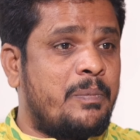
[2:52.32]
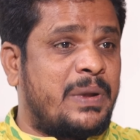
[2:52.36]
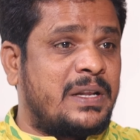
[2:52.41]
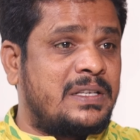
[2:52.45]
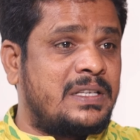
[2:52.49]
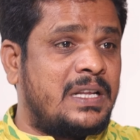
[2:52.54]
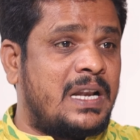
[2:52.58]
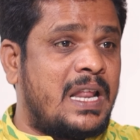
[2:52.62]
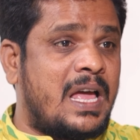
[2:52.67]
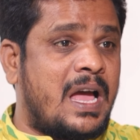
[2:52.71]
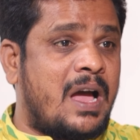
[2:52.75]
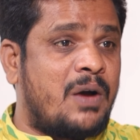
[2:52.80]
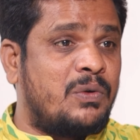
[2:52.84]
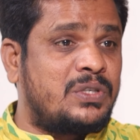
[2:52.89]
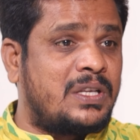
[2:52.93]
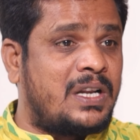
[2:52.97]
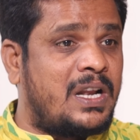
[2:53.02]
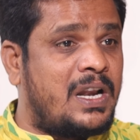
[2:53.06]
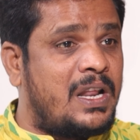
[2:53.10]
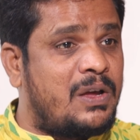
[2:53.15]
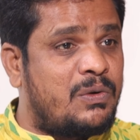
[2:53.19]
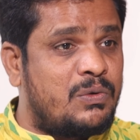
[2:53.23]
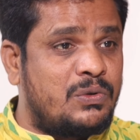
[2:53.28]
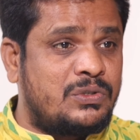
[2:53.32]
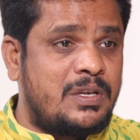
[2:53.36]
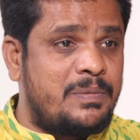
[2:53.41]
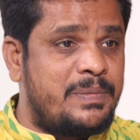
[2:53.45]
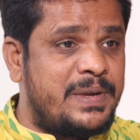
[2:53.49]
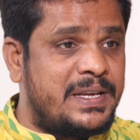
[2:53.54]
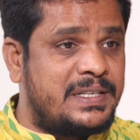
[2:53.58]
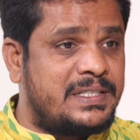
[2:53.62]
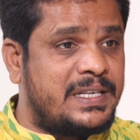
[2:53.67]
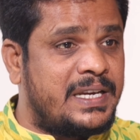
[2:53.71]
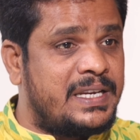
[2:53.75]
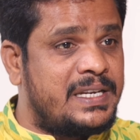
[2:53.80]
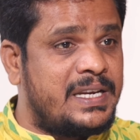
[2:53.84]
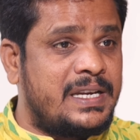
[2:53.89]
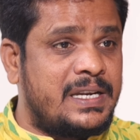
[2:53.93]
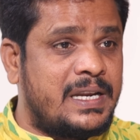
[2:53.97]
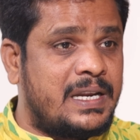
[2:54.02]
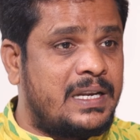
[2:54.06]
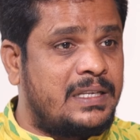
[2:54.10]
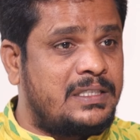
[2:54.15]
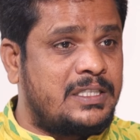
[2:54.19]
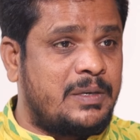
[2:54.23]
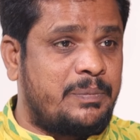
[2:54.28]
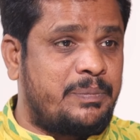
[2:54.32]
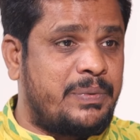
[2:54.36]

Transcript: ప్రజల అవసరాల కోసమే జైన్ అయినానని